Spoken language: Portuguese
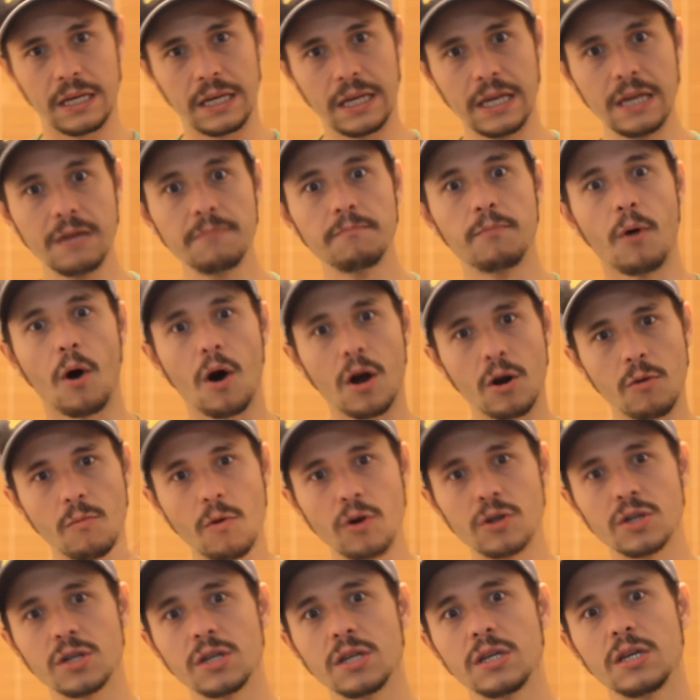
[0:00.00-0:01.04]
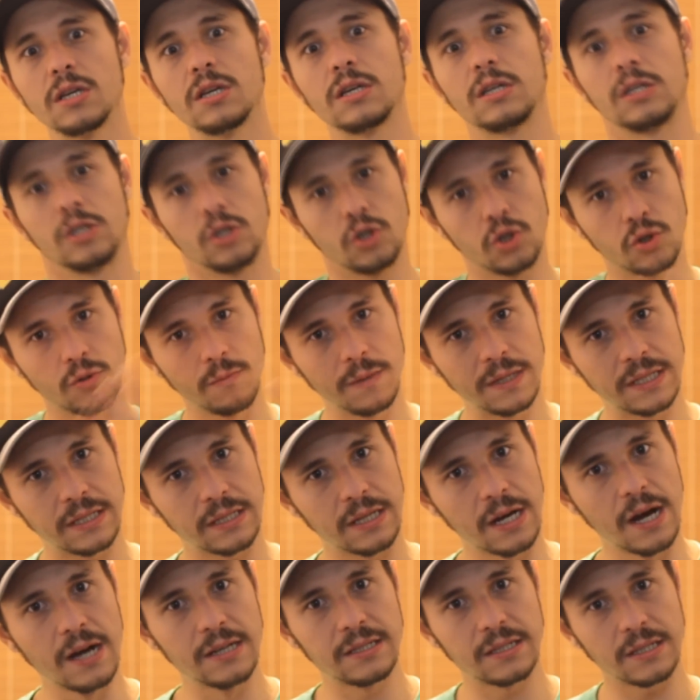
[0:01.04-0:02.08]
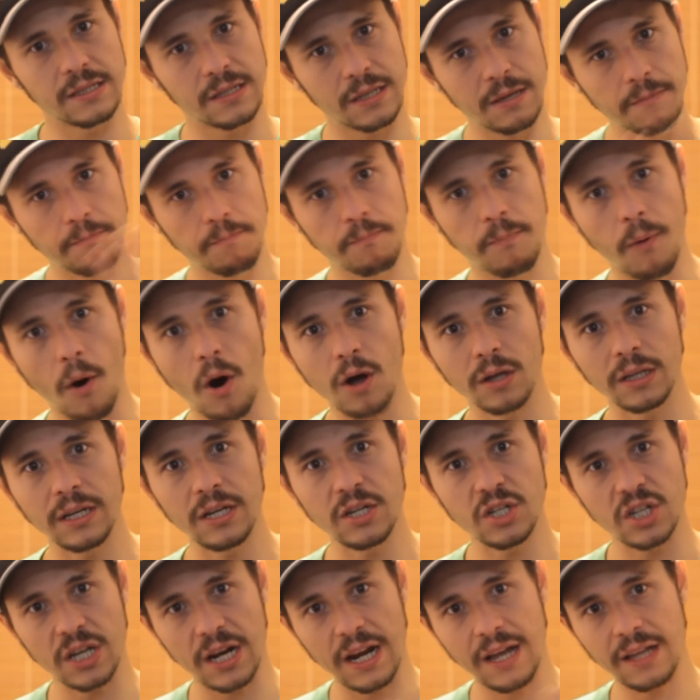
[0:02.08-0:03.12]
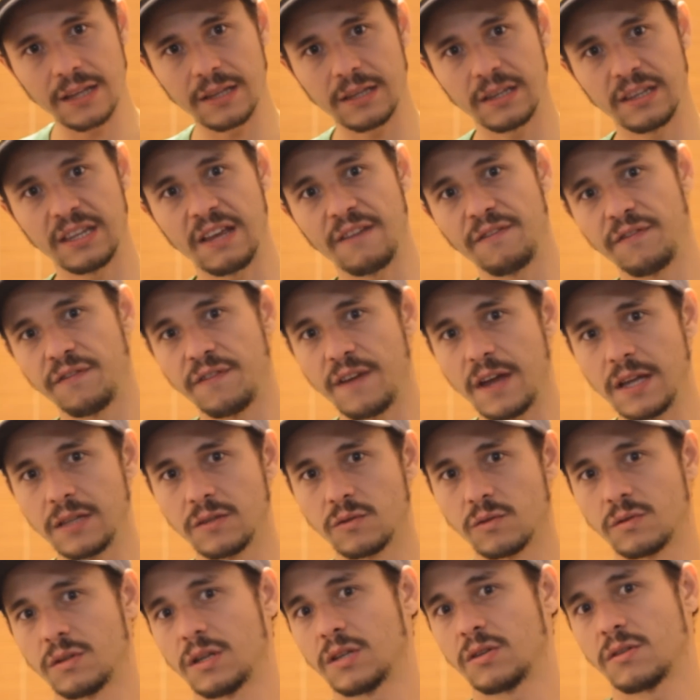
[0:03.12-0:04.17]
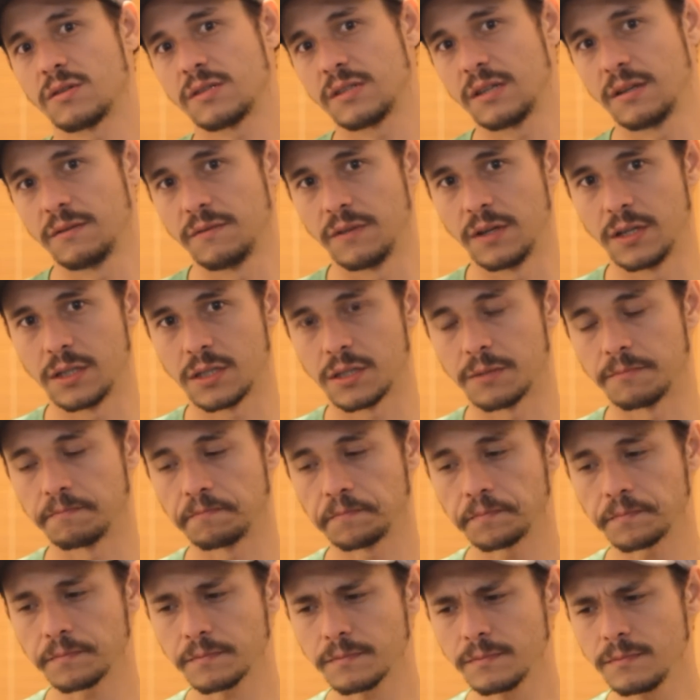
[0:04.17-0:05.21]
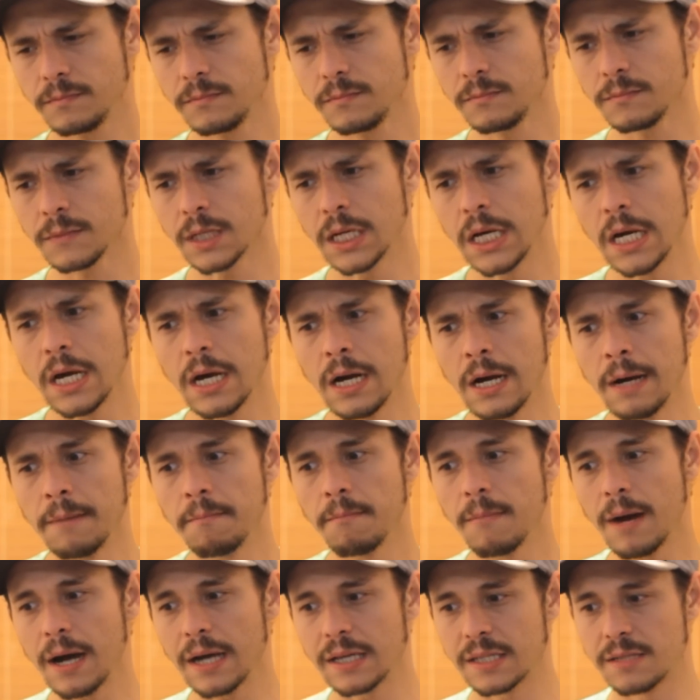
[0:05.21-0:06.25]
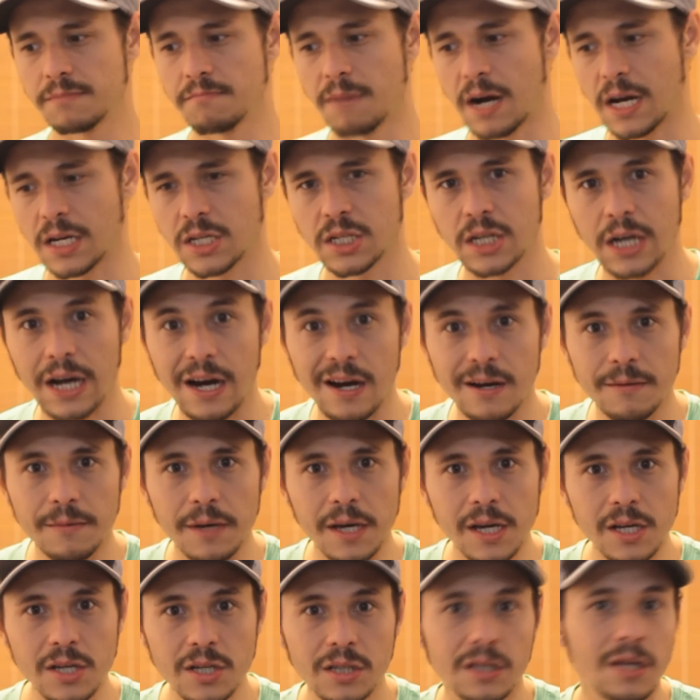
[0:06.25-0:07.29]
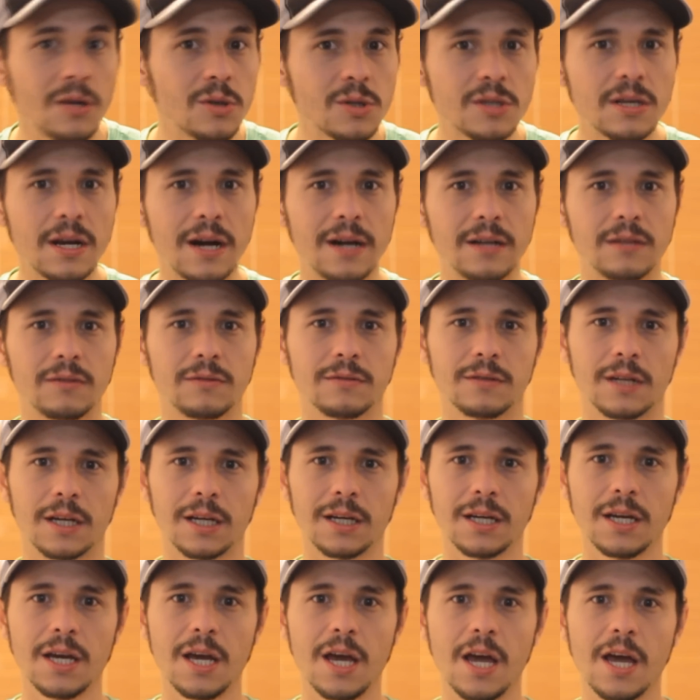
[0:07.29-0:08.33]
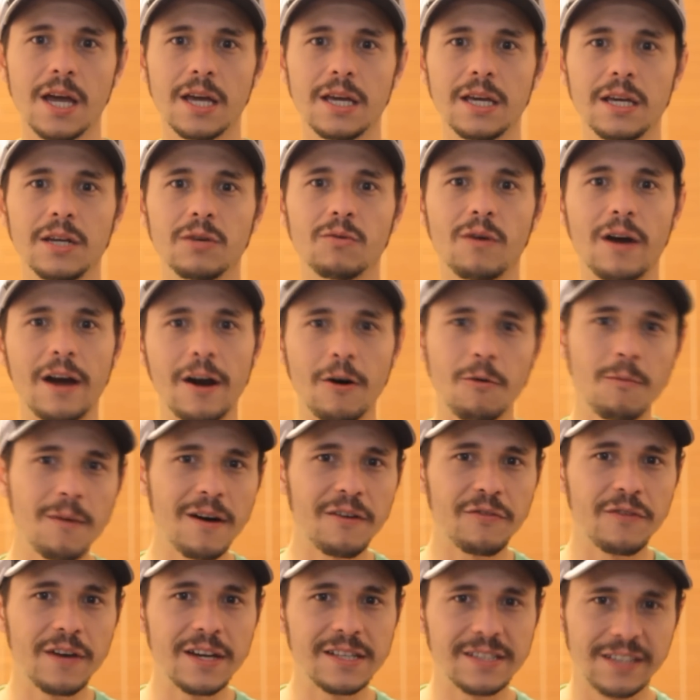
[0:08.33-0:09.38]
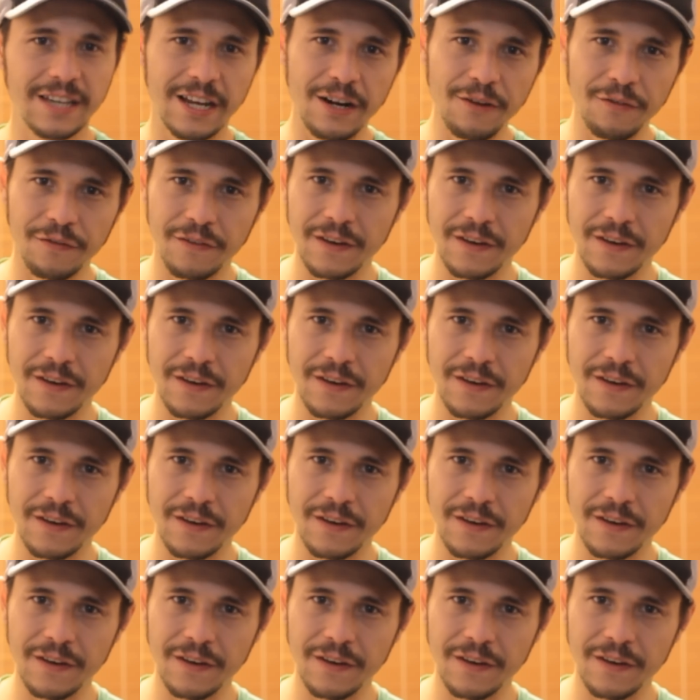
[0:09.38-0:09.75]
ir embora um monte de substâncias que podem gerar defeitos na sua cerveja. Mas magicamente deu certo, né? E não é uma vez que ele